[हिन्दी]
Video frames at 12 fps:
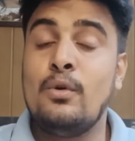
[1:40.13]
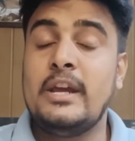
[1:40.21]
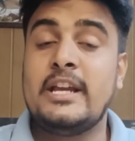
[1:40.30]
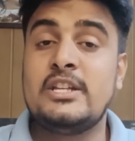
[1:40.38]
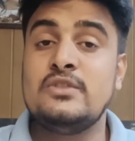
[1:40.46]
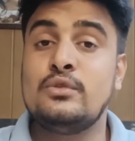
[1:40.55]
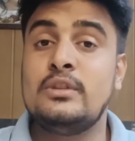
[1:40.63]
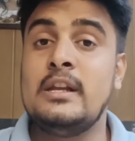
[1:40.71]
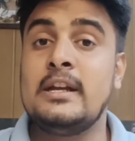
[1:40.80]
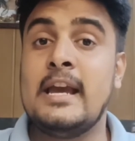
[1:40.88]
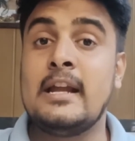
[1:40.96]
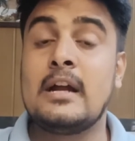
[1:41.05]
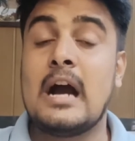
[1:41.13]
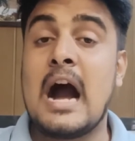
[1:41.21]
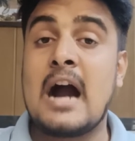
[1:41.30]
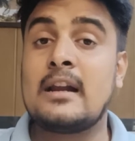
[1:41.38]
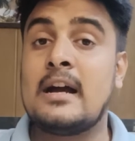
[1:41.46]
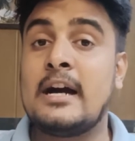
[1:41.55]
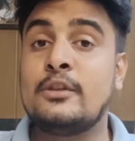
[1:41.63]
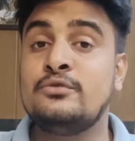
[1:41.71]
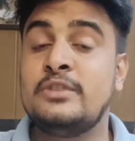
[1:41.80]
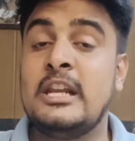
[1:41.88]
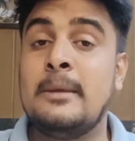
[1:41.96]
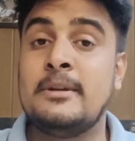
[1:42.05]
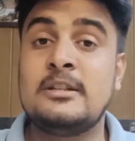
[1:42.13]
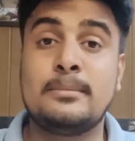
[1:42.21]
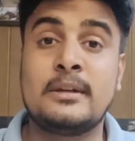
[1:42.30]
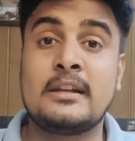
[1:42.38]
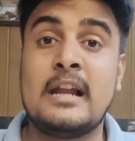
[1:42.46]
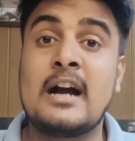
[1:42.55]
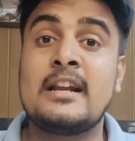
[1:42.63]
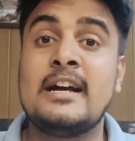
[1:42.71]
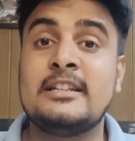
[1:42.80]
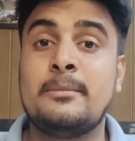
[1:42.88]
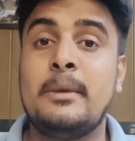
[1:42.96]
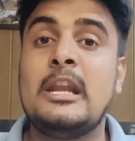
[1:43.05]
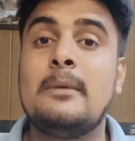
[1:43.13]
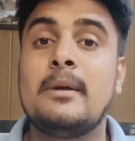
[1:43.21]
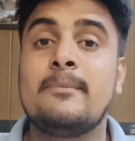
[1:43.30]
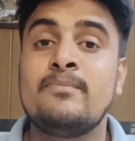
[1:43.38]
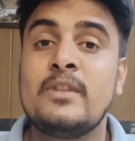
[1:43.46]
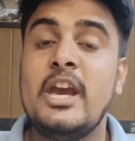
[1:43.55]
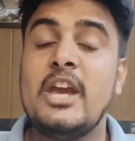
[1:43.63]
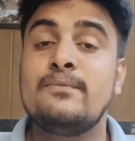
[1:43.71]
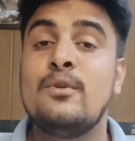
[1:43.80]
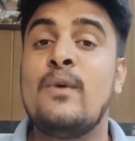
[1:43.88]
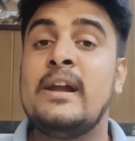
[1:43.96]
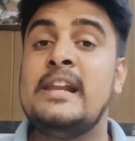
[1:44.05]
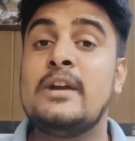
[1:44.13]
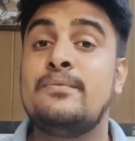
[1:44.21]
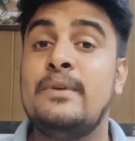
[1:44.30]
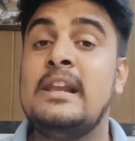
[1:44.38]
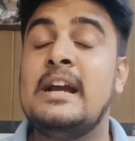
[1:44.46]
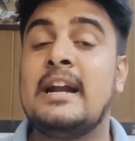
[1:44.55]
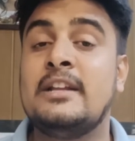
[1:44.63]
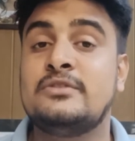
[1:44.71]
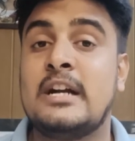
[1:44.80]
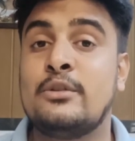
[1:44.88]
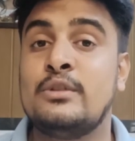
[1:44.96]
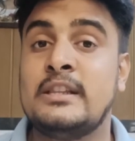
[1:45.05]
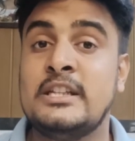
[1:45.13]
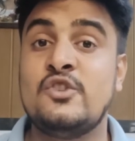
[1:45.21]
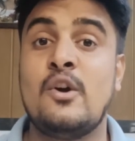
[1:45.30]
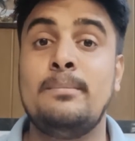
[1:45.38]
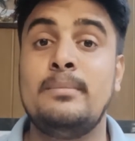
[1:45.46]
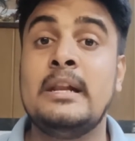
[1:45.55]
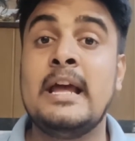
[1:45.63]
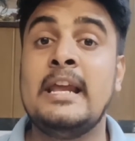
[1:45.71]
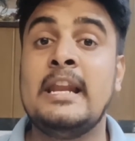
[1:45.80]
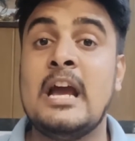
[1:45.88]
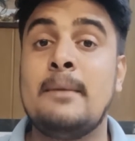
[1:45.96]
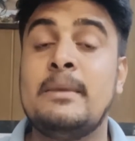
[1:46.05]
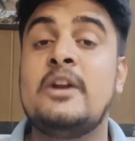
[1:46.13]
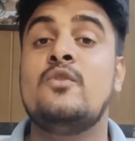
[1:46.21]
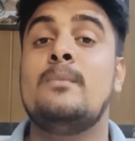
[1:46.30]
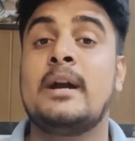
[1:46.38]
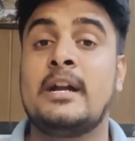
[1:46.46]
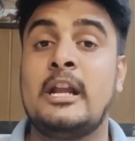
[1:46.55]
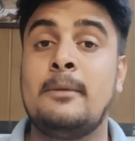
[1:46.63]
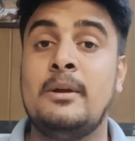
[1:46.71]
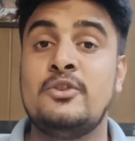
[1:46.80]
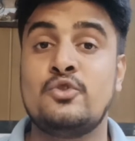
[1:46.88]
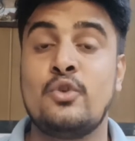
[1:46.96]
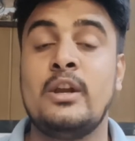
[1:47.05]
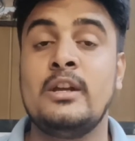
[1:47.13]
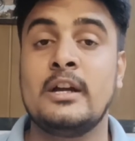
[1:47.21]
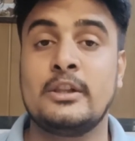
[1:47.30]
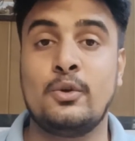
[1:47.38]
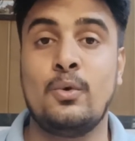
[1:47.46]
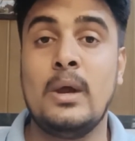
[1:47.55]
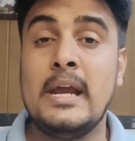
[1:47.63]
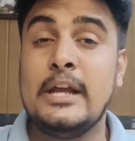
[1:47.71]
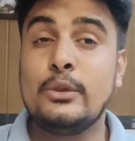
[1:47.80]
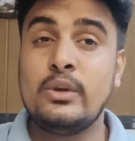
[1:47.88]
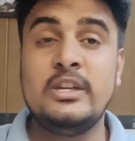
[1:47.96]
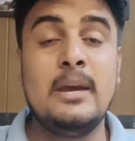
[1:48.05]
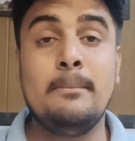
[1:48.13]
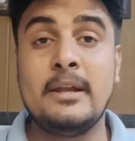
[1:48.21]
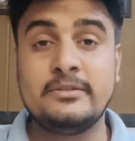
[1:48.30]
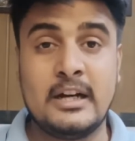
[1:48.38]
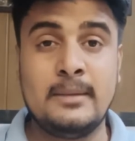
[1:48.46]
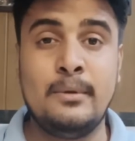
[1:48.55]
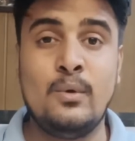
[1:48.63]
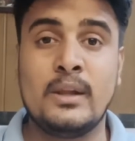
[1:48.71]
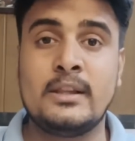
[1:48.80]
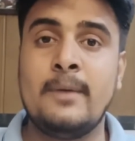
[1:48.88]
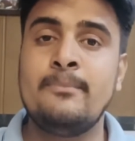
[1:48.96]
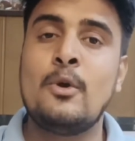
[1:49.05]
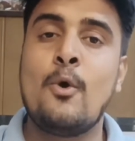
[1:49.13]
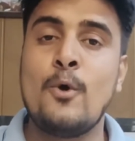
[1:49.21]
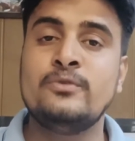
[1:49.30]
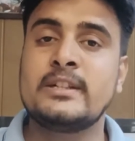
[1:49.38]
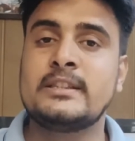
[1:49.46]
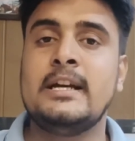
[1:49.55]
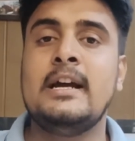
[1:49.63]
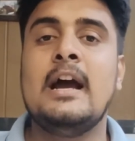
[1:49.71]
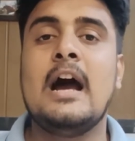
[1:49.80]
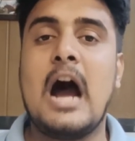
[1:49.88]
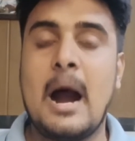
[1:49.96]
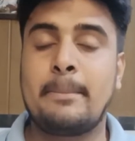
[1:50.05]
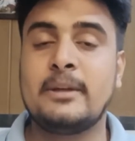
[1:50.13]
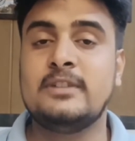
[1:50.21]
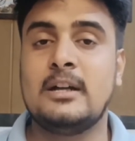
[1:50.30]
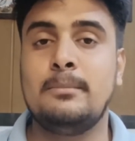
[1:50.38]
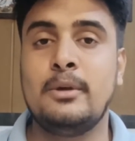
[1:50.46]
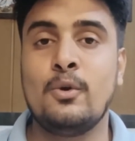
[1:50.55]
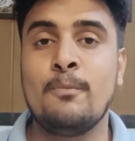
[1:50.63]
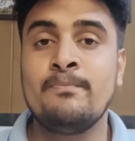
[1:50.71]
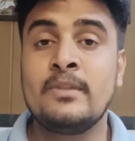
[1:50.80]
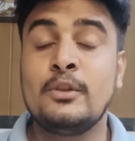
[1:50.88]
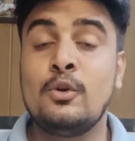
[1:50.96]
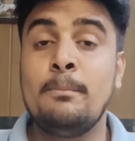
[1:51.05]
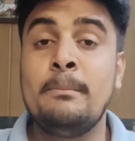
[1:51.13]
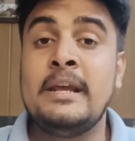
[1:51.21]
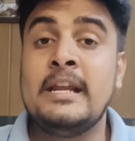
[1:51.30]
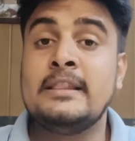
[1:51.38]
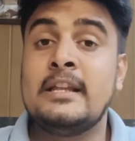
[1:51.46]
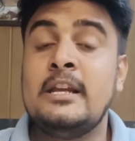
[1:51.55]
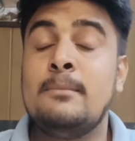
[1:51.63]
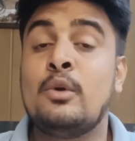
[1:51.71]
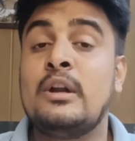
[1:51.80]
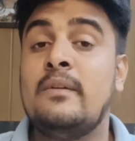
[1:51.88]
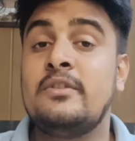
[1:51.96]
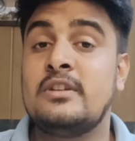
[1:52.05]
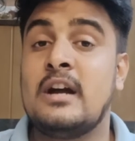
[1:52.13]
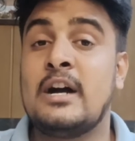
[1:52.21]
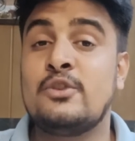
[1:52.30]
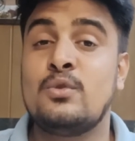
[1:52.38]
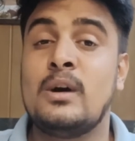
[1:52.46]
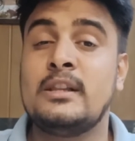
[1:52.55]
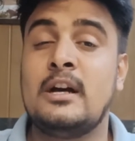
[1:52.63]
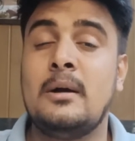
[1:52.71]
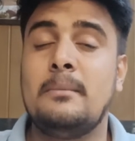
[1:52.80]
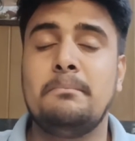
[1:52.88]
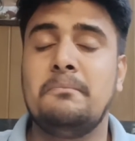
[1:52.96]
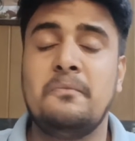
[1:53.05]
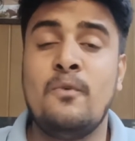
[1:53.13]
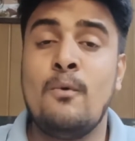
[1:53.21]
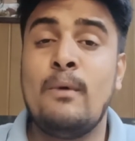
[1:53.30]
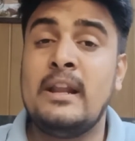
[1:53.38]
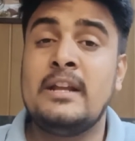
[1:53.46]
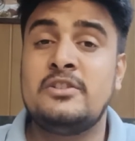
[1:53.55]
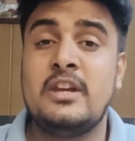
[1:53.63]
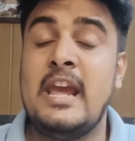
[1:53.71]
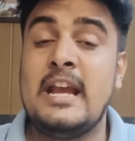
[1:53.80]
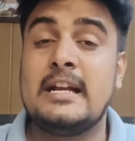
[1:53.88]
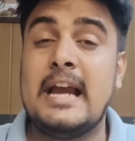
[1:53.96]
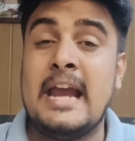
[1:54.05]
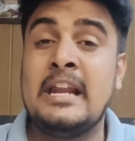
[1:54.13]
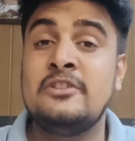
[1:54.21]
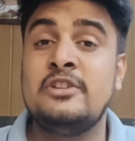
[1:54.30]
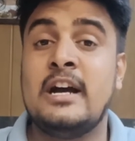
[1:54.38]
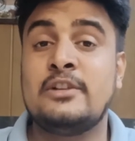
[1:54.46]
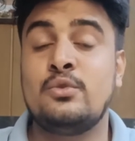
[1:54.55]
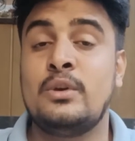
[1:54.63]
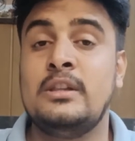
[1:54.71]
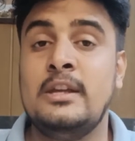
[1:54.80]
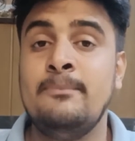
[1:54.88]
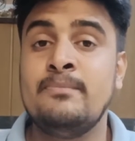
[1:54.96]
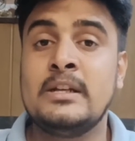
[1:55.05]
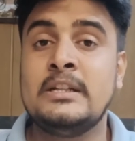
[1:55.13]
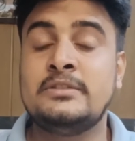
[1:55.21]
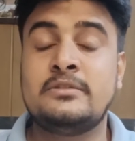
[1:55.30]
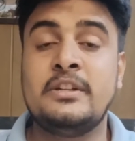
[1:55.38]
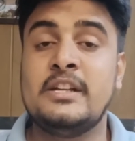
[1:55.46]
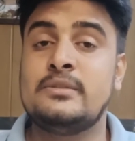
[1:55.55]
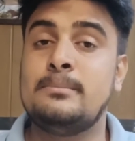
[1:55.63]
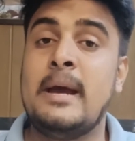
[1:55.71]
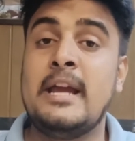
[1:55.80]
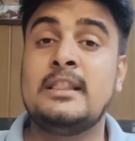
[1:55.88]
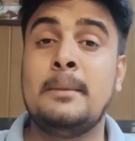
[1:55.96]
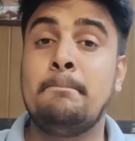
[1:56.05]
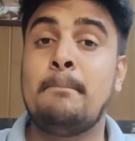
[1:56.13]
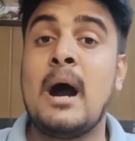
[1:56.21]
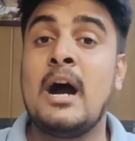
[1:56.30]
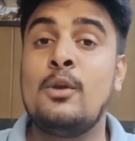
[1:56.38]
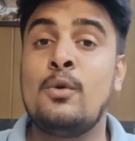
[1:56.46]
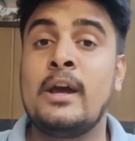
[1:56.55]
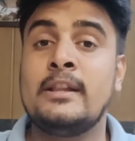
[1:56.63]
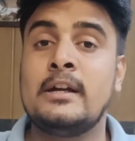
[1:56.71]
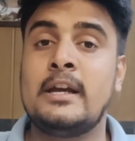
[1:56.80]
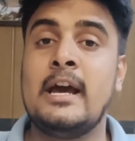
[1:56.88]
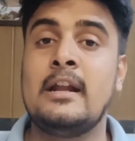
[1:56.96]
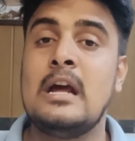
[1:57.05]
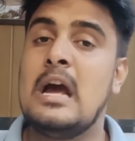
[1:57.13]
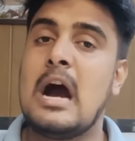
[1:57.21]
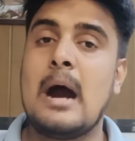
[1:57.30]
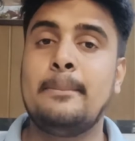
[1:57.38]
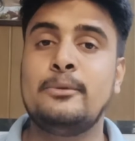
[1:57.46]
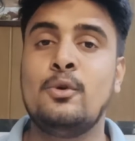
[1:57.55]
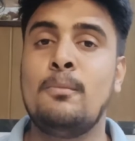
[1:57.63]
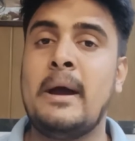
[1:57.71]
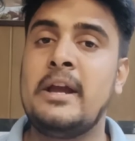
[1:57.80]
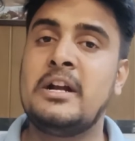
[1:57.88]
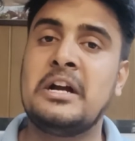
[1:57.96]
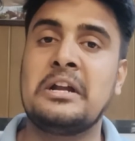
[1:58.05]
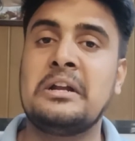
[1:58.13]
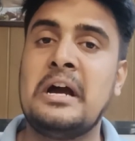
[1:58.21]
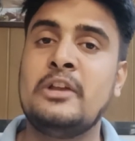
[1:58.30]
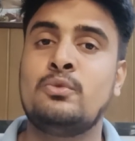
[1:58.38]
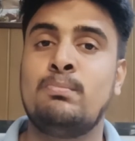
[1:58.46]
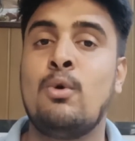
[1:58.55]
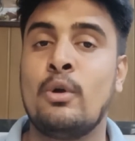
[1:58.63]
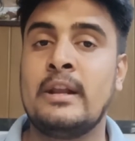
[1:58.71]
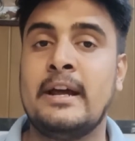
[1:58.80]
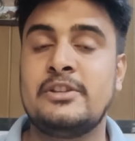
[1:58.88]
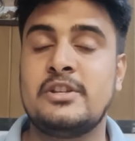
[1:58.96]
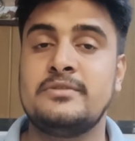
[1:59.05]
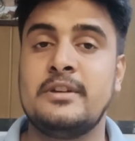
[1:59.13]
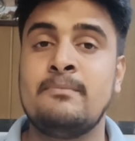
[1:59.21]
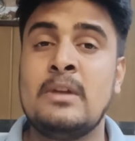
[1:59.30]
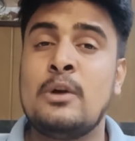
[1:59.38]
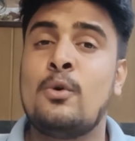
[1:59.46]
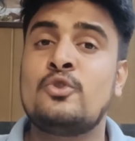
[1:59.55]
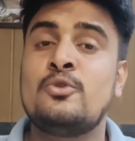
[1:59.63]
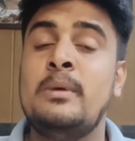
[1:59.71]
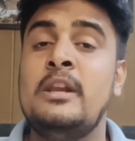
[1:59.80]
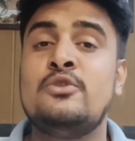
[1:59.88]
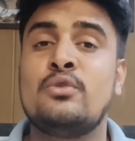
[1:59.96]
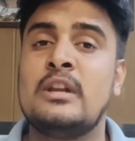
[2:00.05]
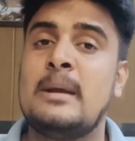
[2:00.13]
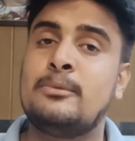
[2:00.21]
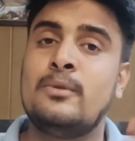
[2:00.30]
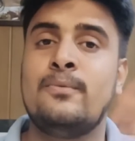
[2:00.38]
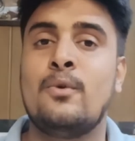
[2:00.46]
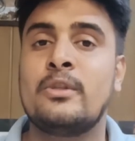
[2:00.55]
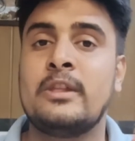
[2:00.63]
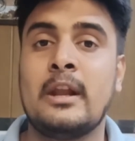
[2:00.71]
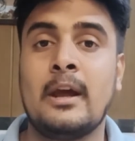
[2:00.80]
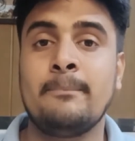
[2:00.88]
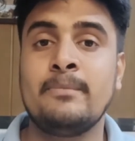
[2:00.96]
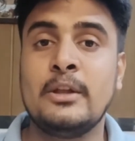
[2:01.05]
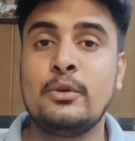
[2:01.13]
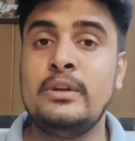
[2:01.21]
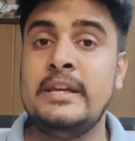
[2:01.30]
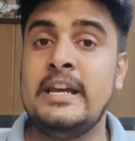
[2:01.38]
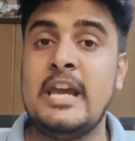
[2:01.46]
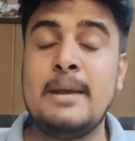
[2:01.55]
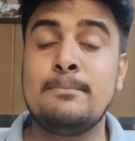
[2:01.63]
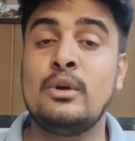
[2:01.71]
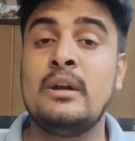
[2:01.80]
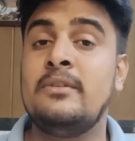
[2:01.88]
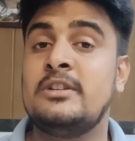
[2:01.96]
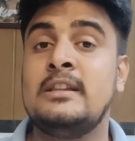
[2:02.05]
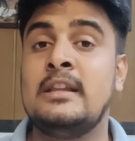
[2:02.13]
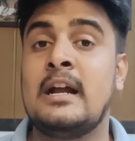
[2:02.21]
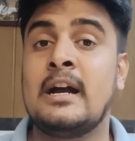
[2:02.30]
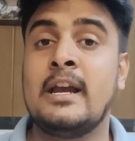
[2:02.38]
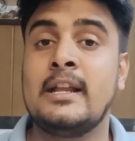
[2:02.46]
वो एक चीज होती है ना कि यार आग लगा दो सीने में जब तक लाख ना आ जाए महीने में एक वो वाली एक फीलिंग आनी स्टार्ट हो जाती है जो आप नए नए आप नेटवर्क मार्केटिंग में ज्वाइन करते हो तो ये मेरे साथ भी हुआ था हो सकता है आपके साथ भी हो तो मेरे अंदर ये मोटिवेशन आ चुका था वो वाला एक एनर्जी आ चुकी थी जिसकी वजह से मैं एकदम पागल हो गया था कि यार अब तो भाई करना है फोड़ना है अच्छे से कुछ भी नहीं छोड़ना अब तो फोड़ देना है तो ये एक मोटिवेशन अंदर